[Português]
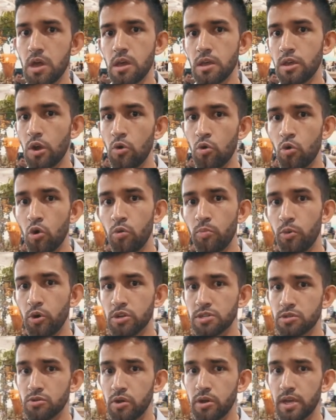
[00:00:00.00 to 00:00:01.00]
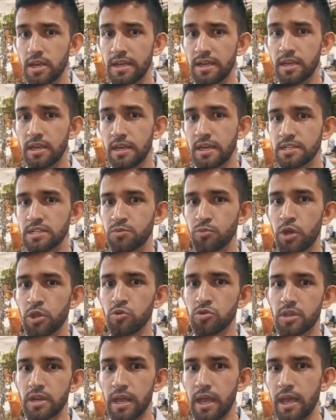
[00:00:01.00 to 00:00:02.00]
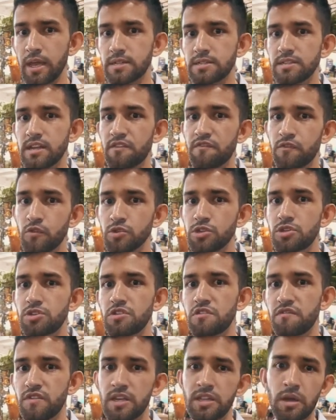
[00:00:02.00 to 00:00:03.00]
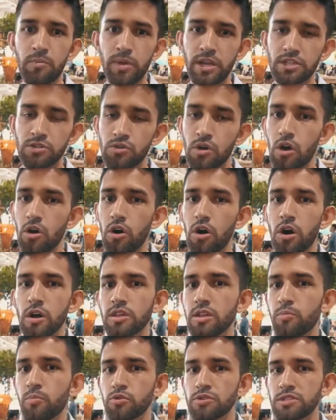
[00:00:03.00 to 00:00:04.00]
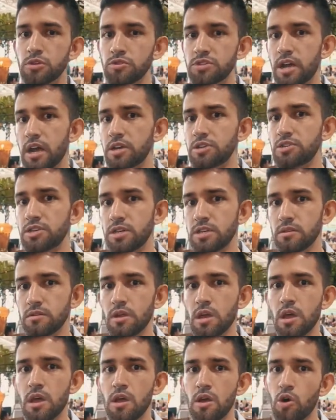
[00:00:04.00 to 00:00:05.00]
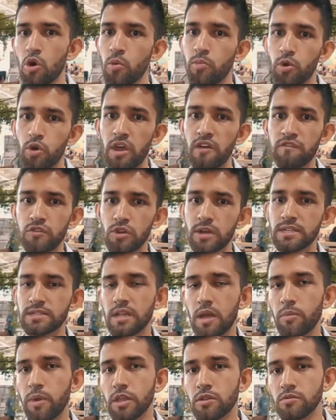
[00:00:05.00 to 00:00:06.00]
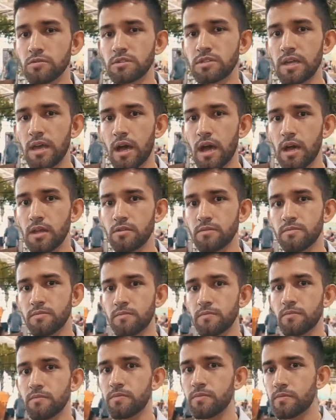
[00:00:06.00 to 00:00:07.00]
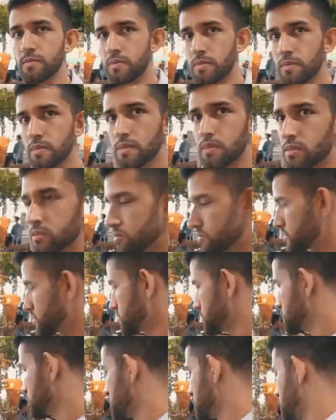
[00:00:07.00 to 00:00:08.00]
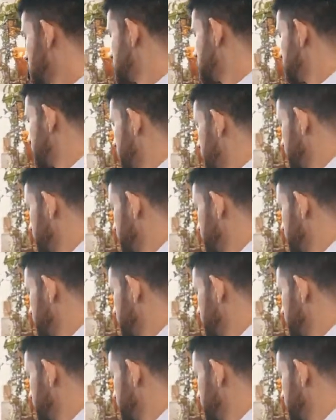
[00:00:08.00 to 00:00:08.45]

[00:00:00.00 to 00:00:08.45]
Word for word: que é um composto riquíssimo em nutrientes e é fonte de vida para sua horta, para o seu jardim ou para o reflorestamento do cerrado. Bora dar uma olhada. Bora.